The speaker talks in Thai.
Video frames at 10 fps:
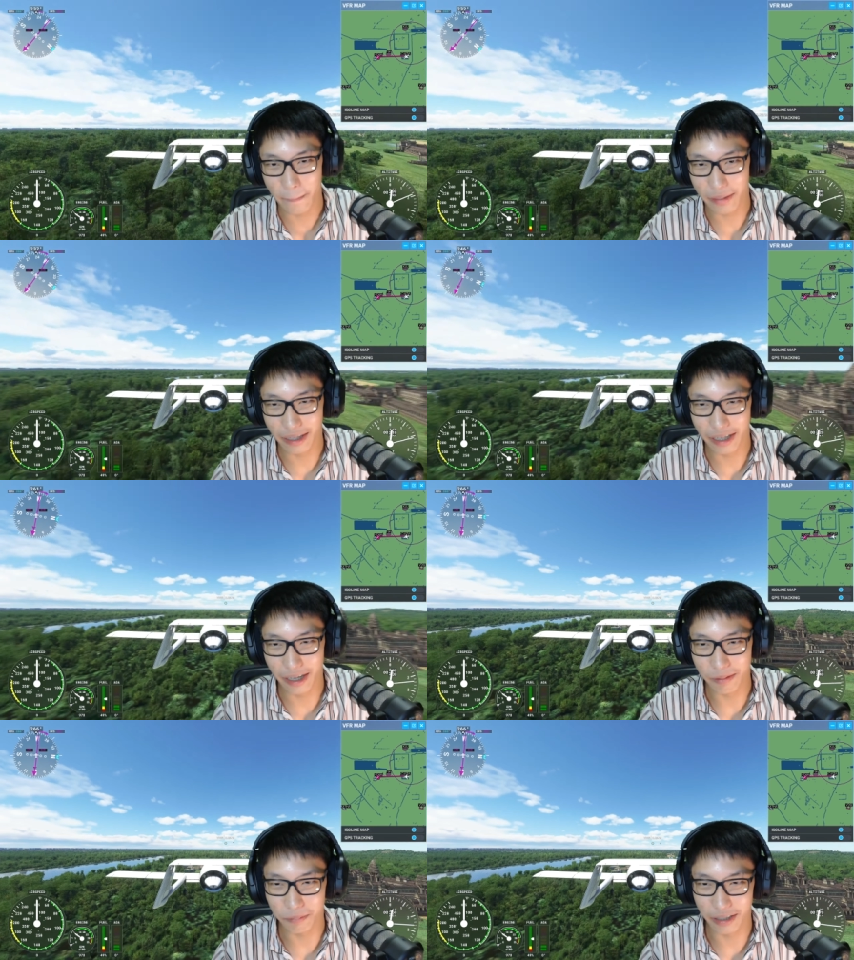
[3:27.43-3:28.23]

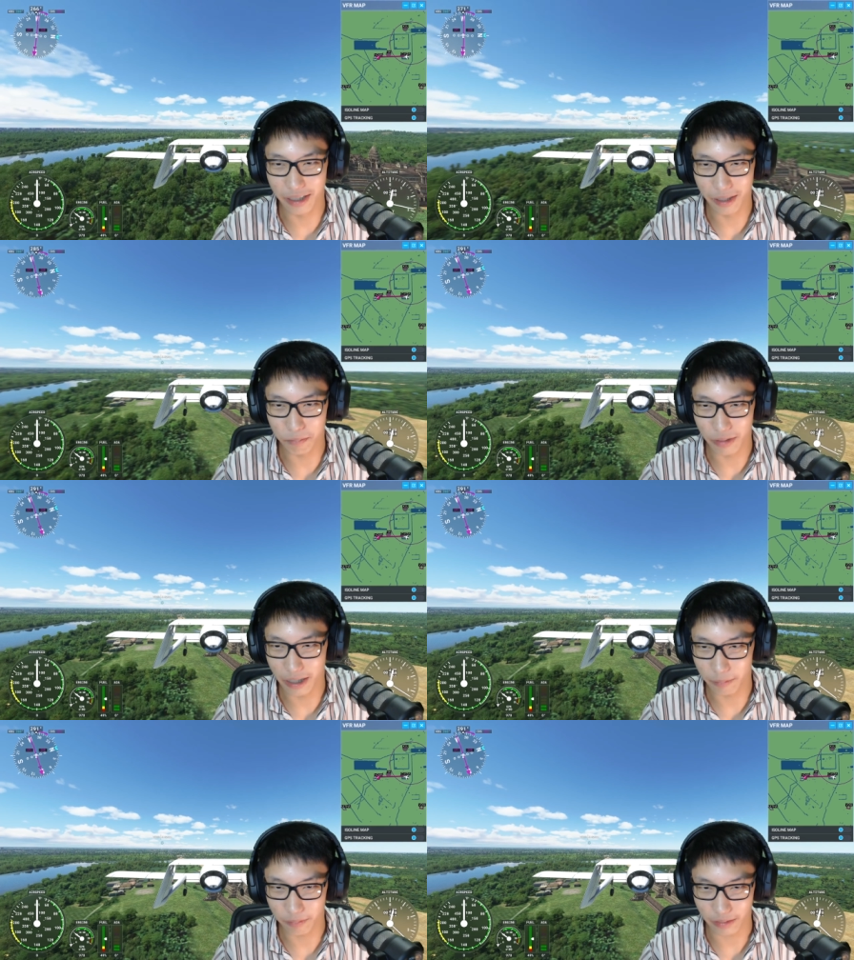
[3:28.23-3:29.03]

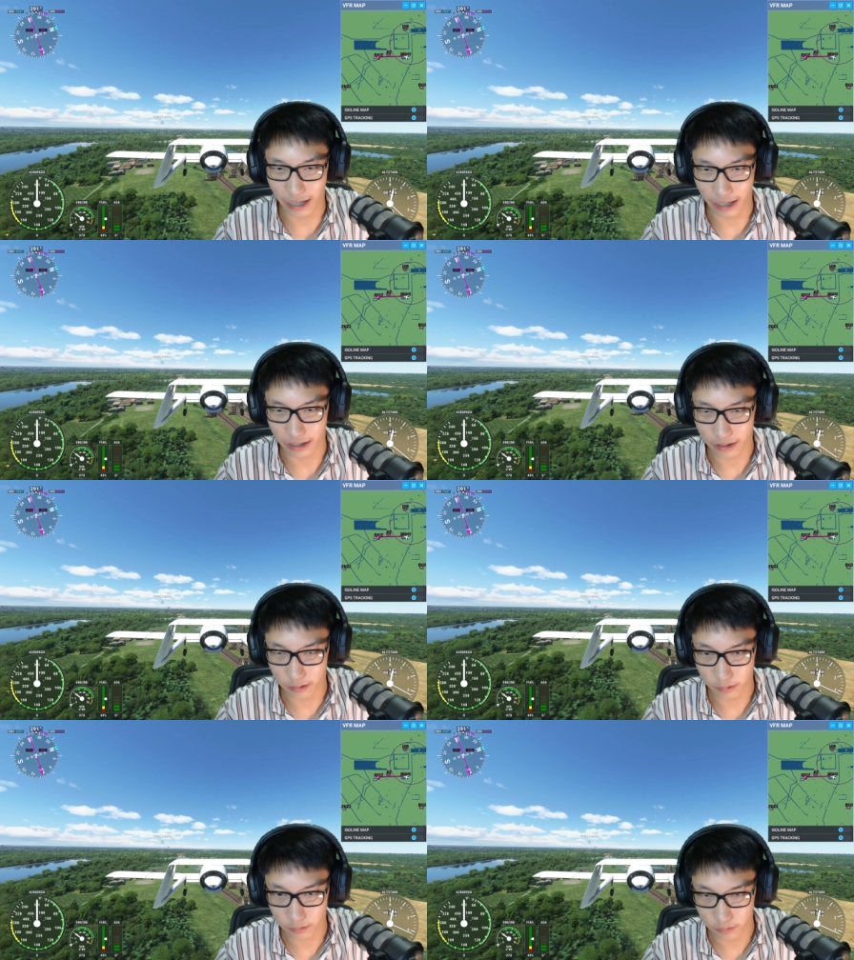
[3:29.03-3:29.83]
ปื๊บนะ
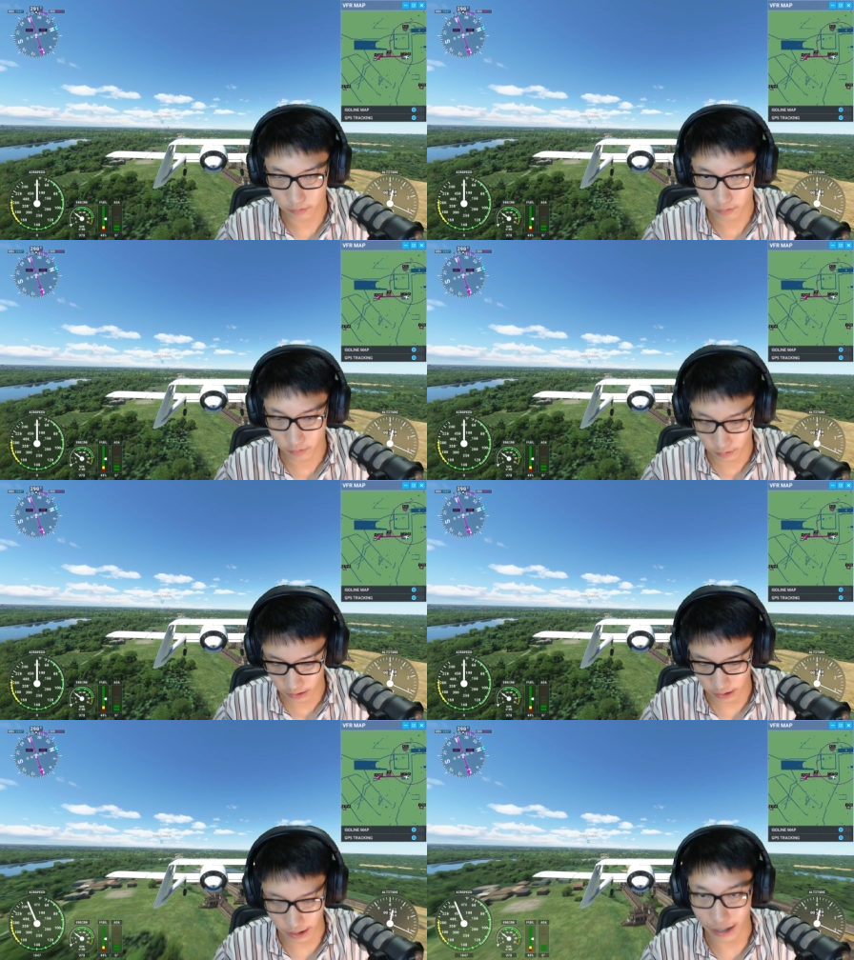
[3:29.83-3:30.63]

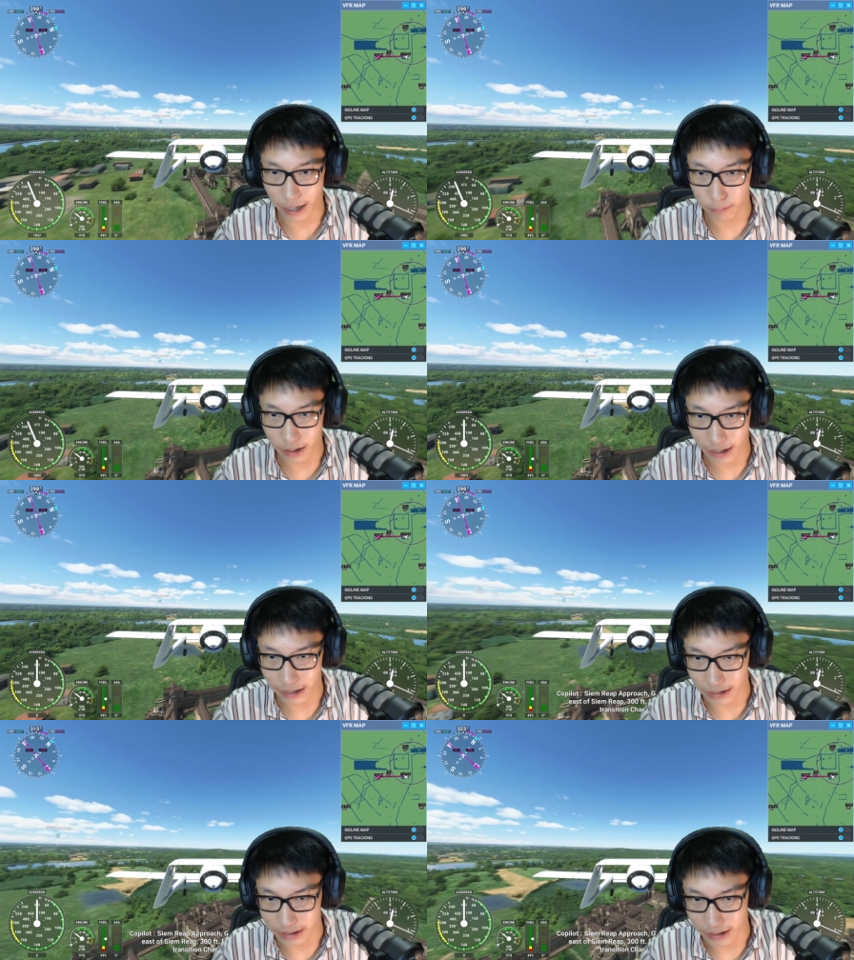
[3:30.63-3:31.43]
นี่นะครับถ้าใคร
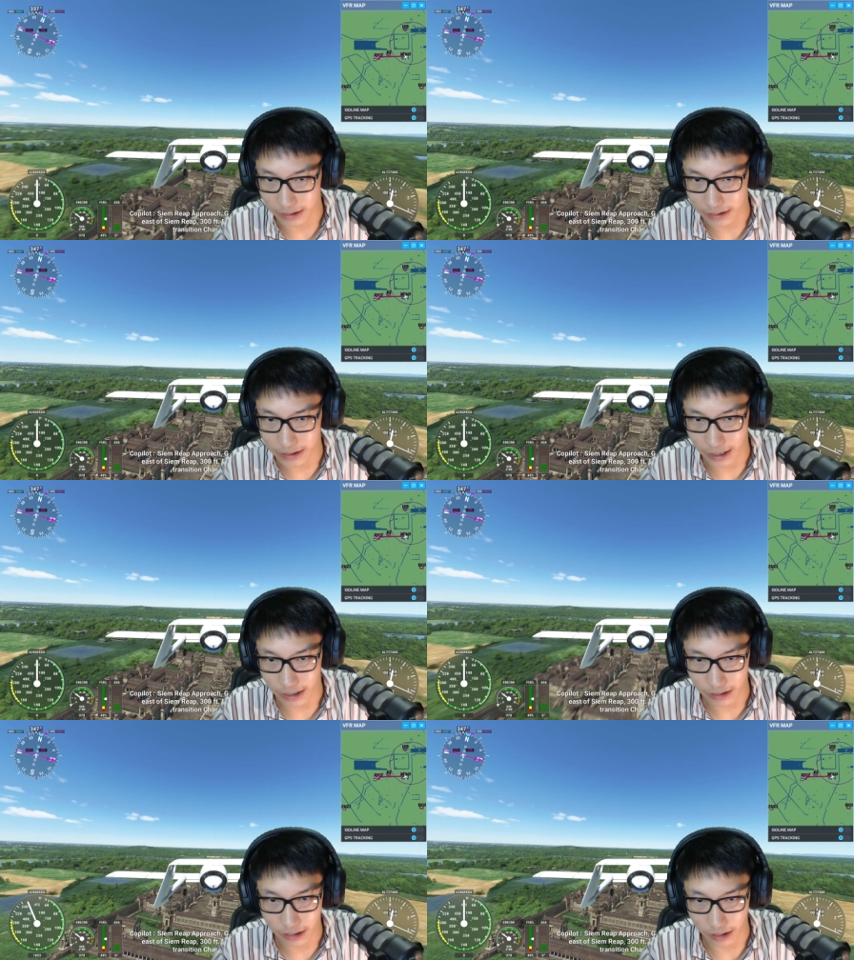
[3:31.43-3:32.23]
อยากจะเห็นชั
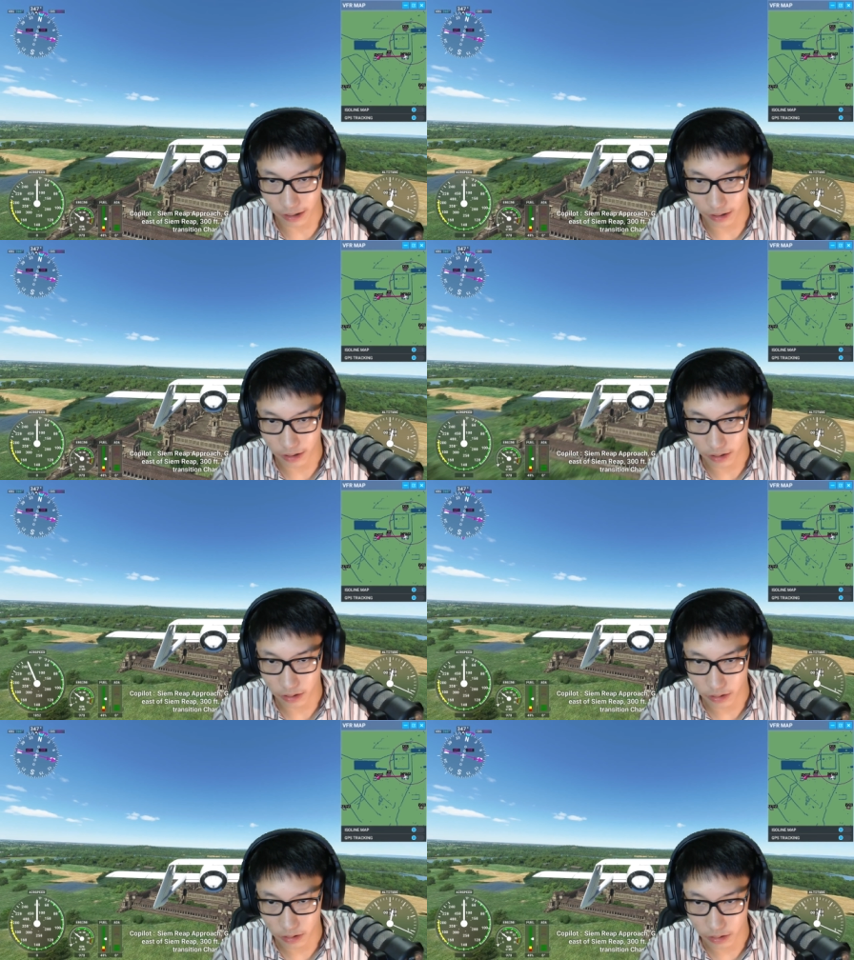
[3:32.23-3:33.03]
ดๆนี่
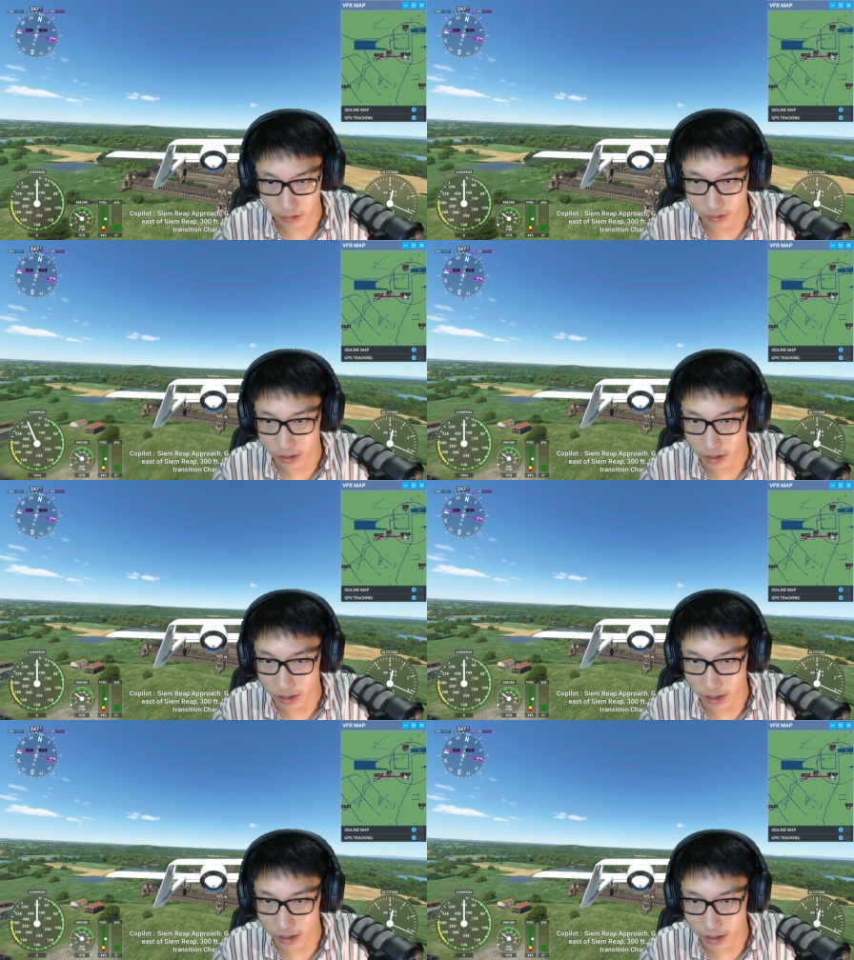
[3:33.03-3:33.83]

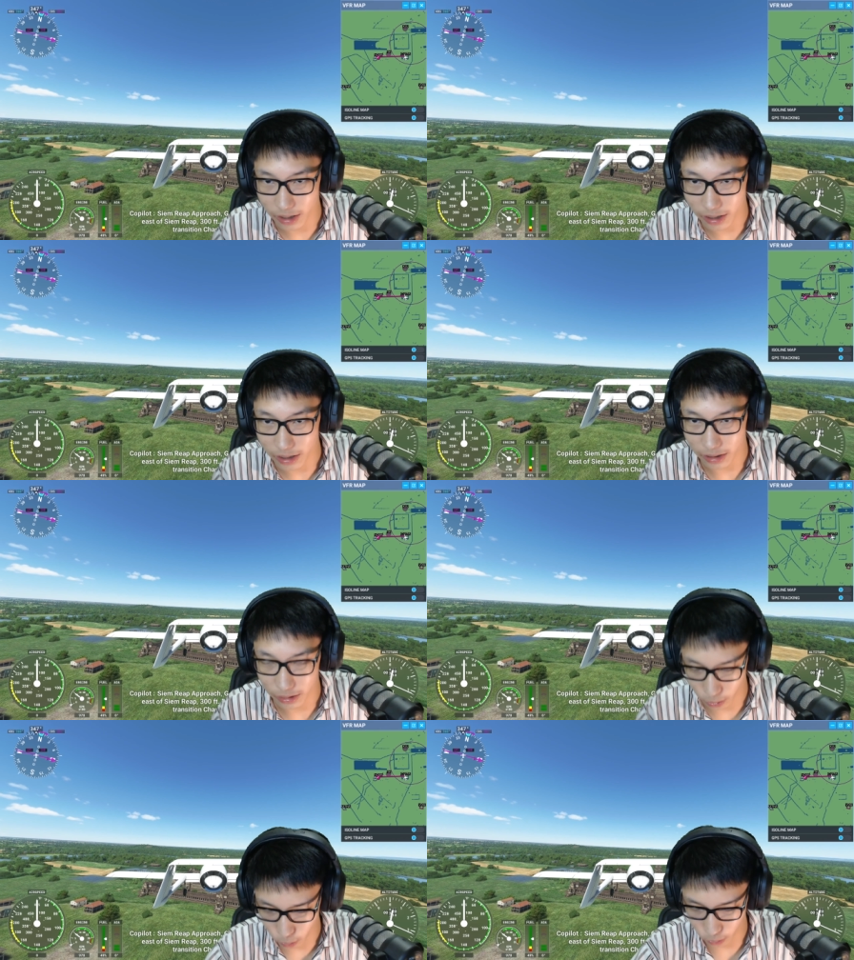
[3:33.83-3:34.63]
เอ้ย
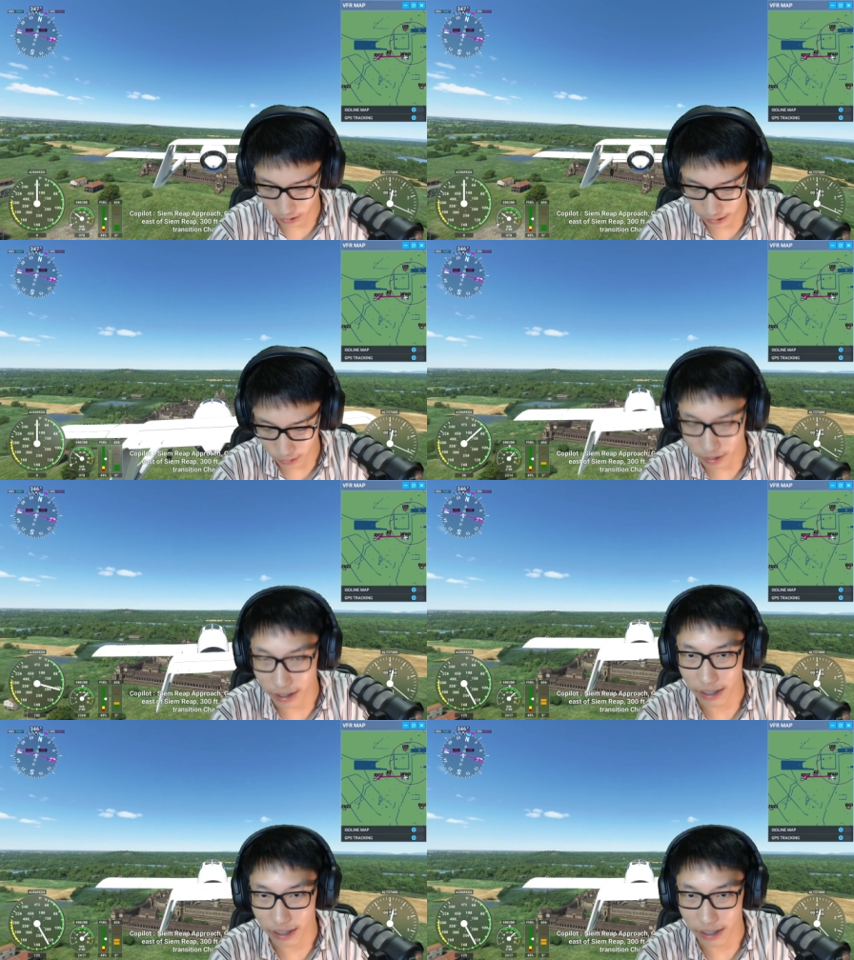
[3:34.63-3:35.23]
โชกุนอยู่นั่นนี่ว่ะ